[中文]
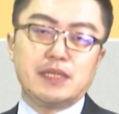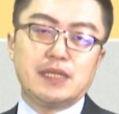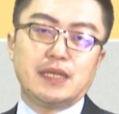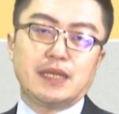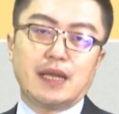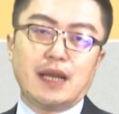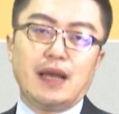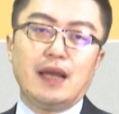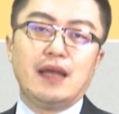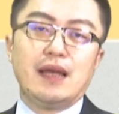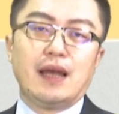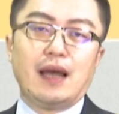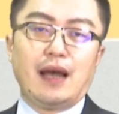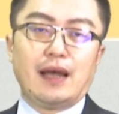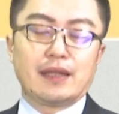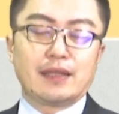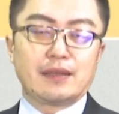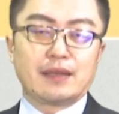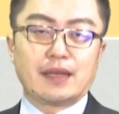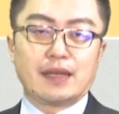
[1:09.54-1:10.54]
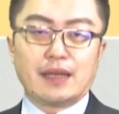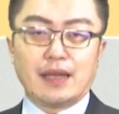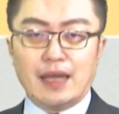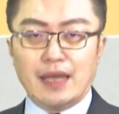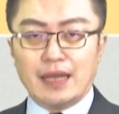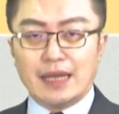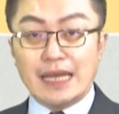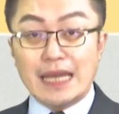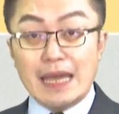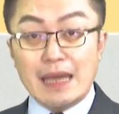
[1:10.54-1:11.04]
时加。啊，
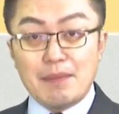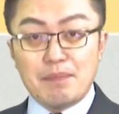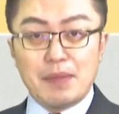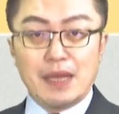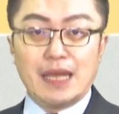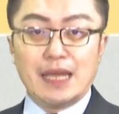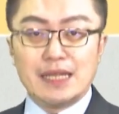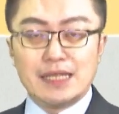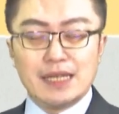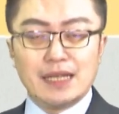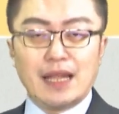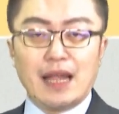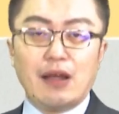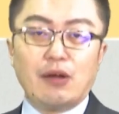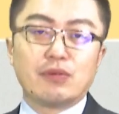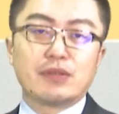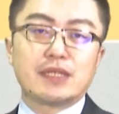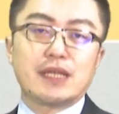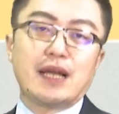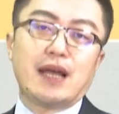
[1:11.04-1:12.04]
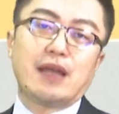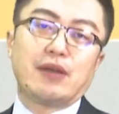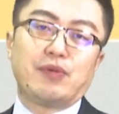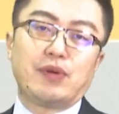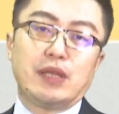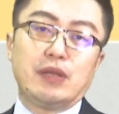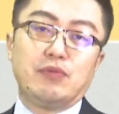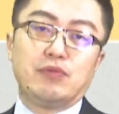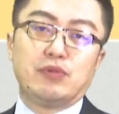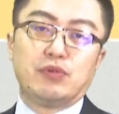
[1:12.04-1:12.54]
诶，过诶，这些透话因
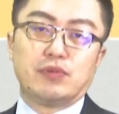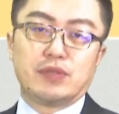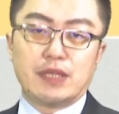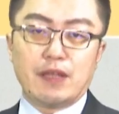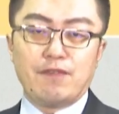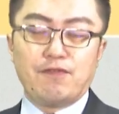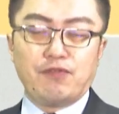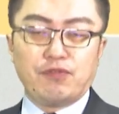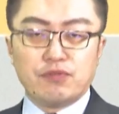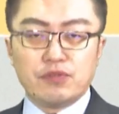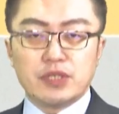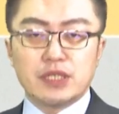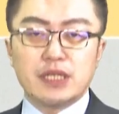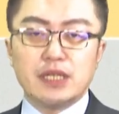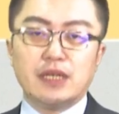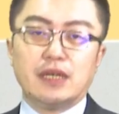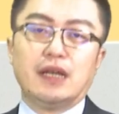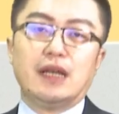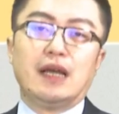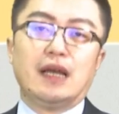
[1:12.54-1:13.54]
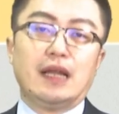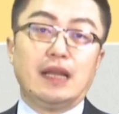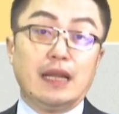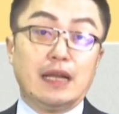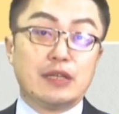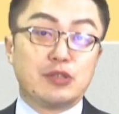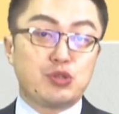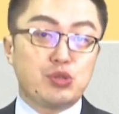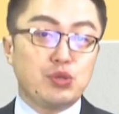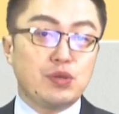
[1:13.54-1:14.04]
为有这辐射
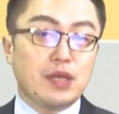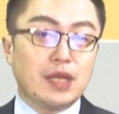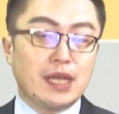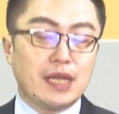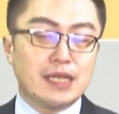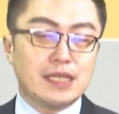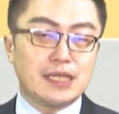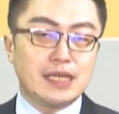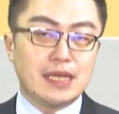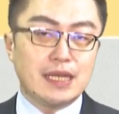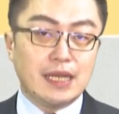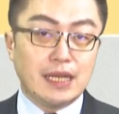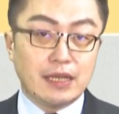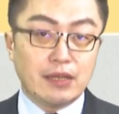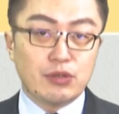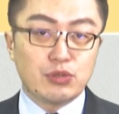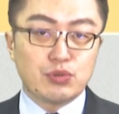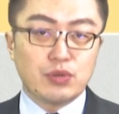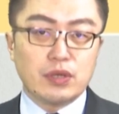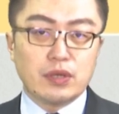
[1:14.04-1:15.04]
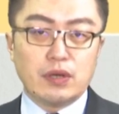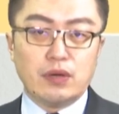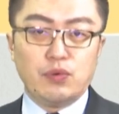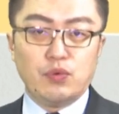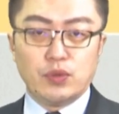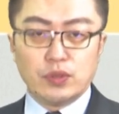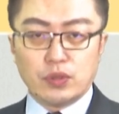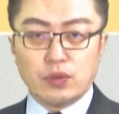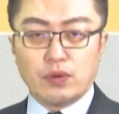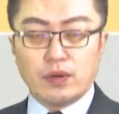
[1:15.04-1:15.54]
冷却，诶，这影响所以讲
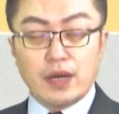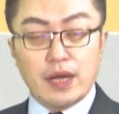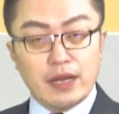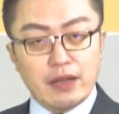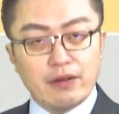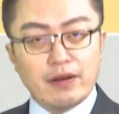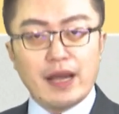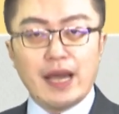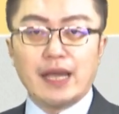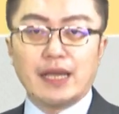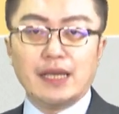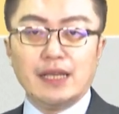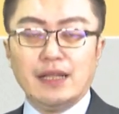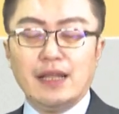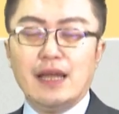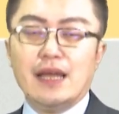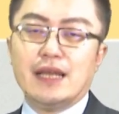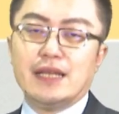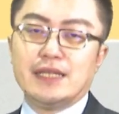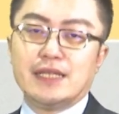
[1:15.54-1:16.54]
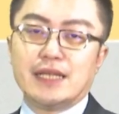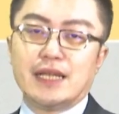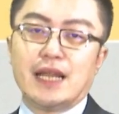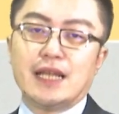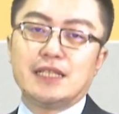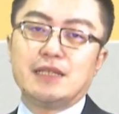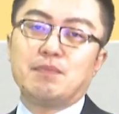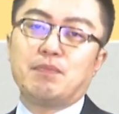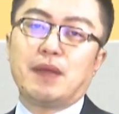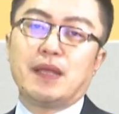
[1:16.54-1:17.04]
温度，更要盖紧。而且
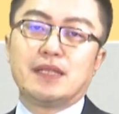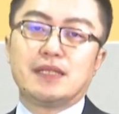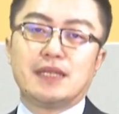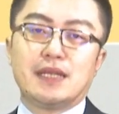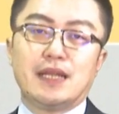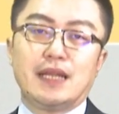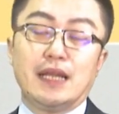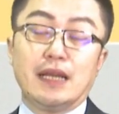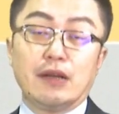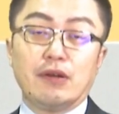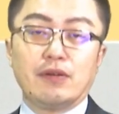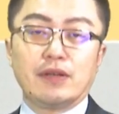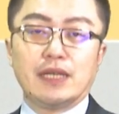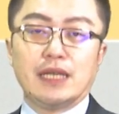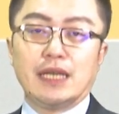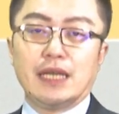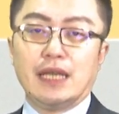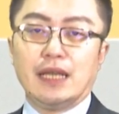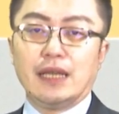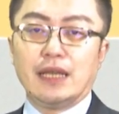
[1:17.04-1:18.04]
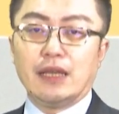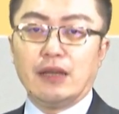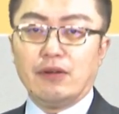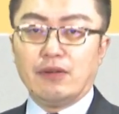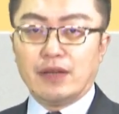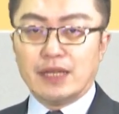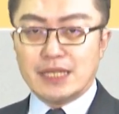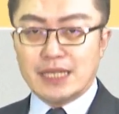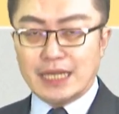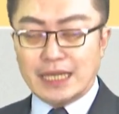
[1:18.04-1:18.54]
咱这边这冷空气影
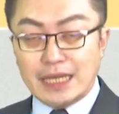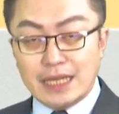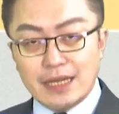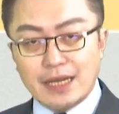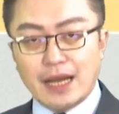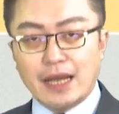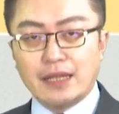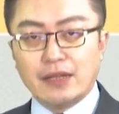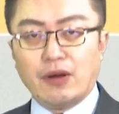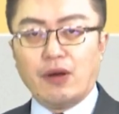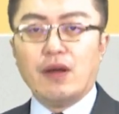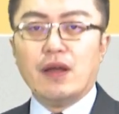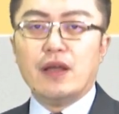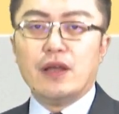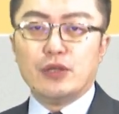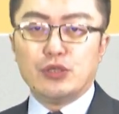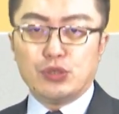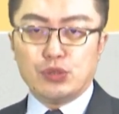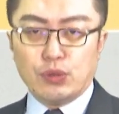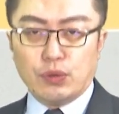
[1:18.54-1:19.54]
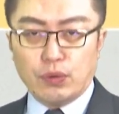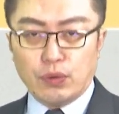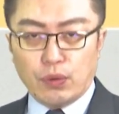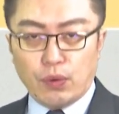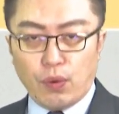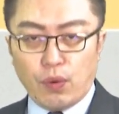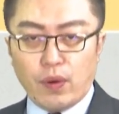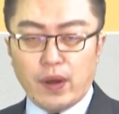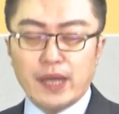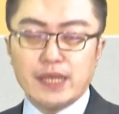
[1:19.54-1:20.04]
响的这期间哦，上
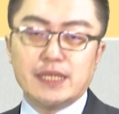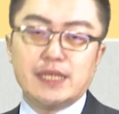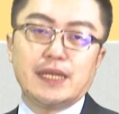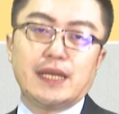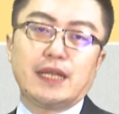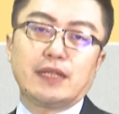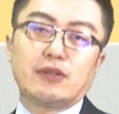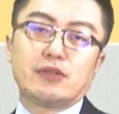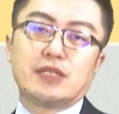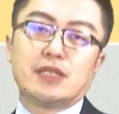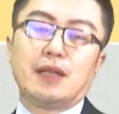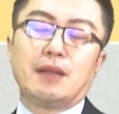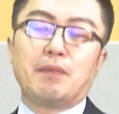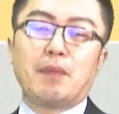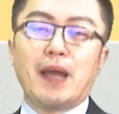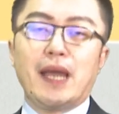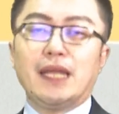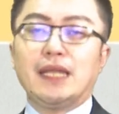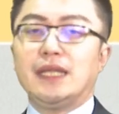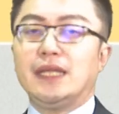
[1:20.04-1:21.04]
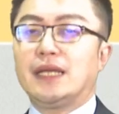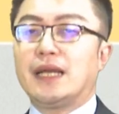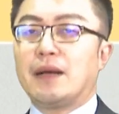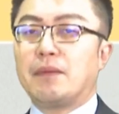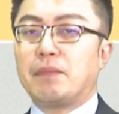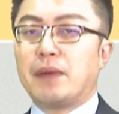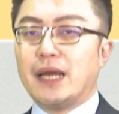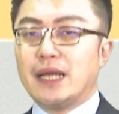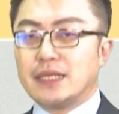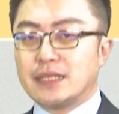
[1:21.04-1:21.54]
寒的时间就是礼拜二甲
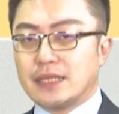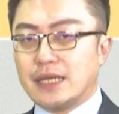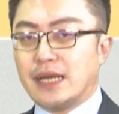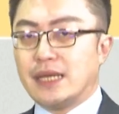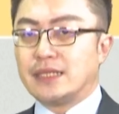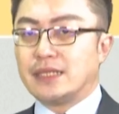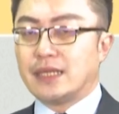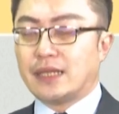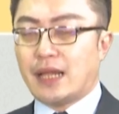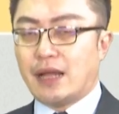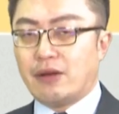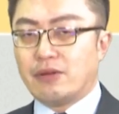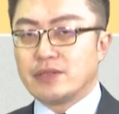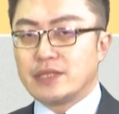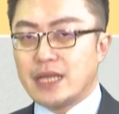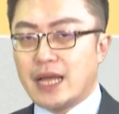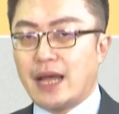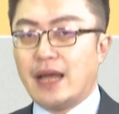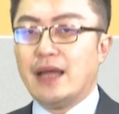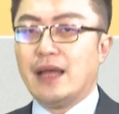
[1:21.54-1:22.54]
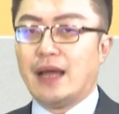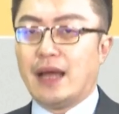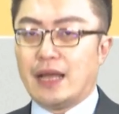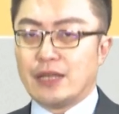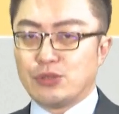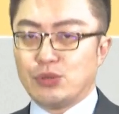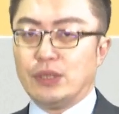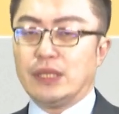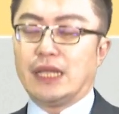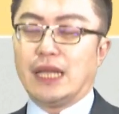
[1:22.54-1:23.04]
拜三的这些透早，
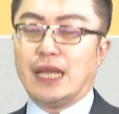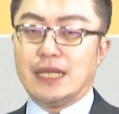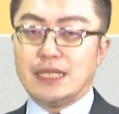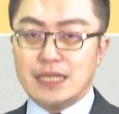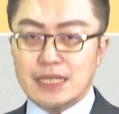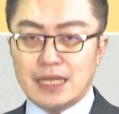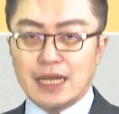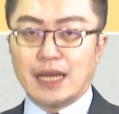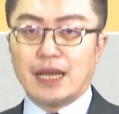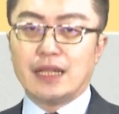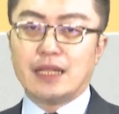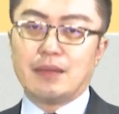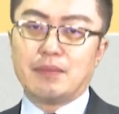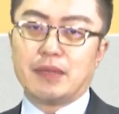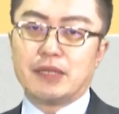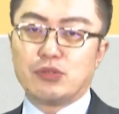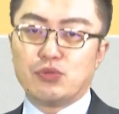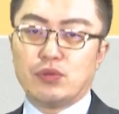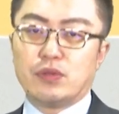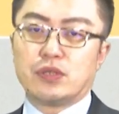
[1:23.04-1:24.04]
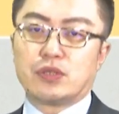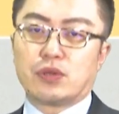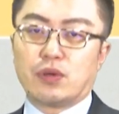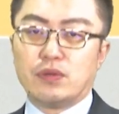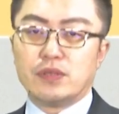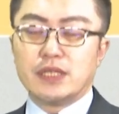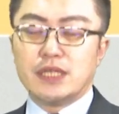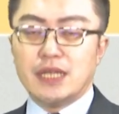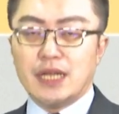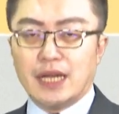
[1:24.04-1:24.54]
啊，所以提醒大家特别注意，就是
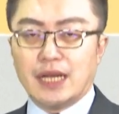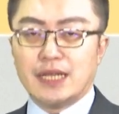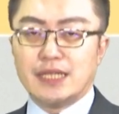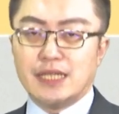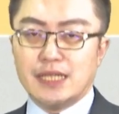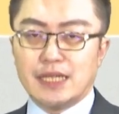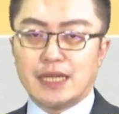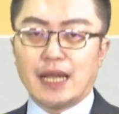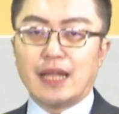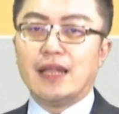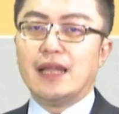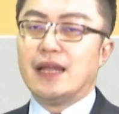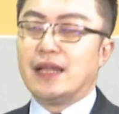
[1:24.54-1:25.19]
讲这两个时间，